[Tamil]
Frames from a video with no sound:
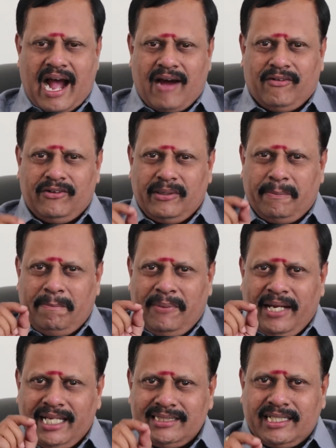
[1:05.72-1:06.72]
அவர்
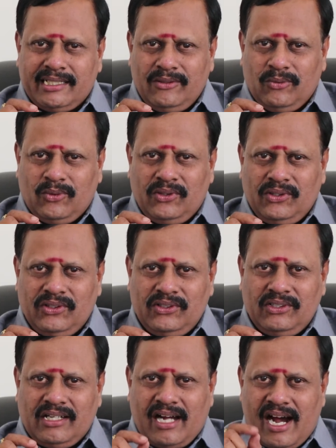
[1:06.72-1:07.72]
பேசுகிறது ஒன்று
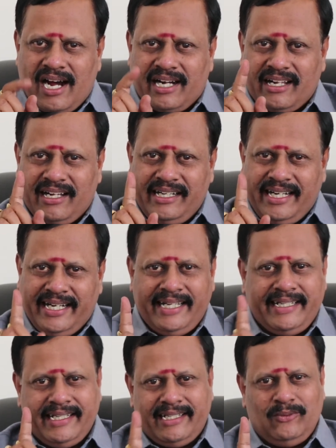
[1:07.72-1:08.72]
ஆனால்
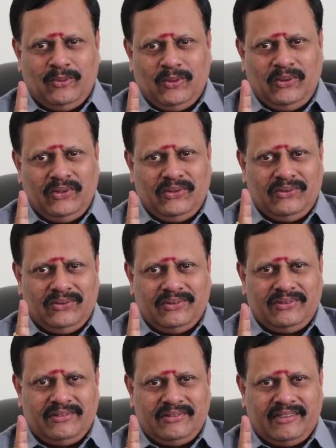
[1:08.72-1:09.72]
நினைக்கிறது ஒன்று
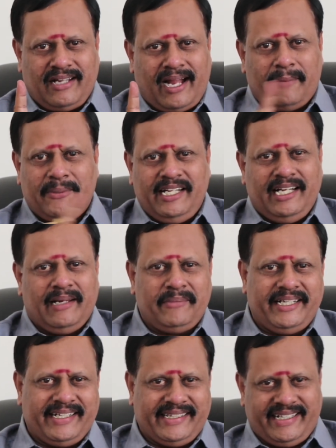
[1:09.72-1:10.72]
அப்படின்னு
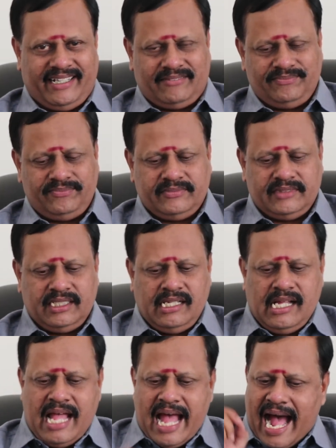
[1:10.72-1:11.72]
நம்ம எடுத்துக்கலாம்
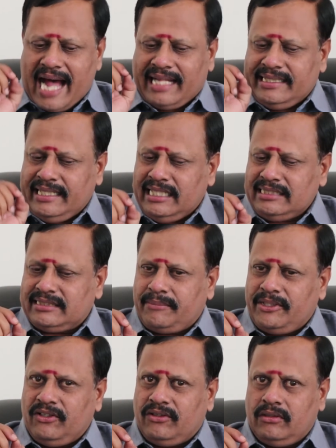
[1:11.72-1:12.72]
அதே
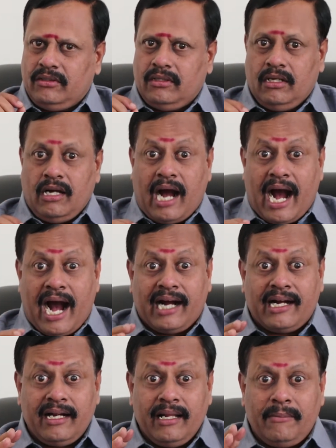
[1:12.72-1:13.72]
சமயம்
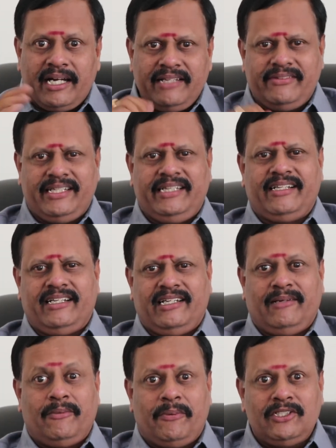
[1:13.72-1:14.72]
அகலமாய் விரிந்தால்
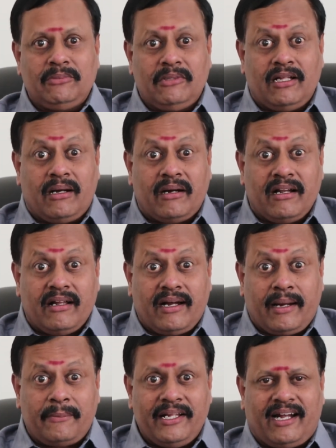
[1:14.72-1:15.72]
நம்ம பேசும்போது
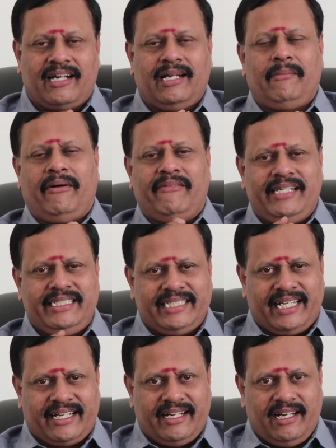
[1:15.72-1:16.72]
அப்படி அகலமாக
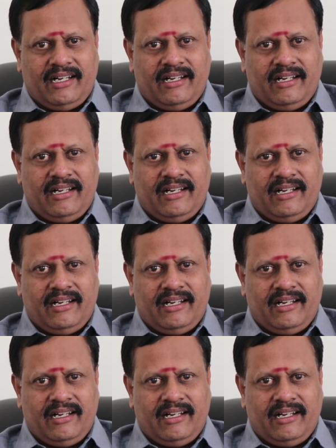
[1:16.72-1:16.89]
விரித்தார்னா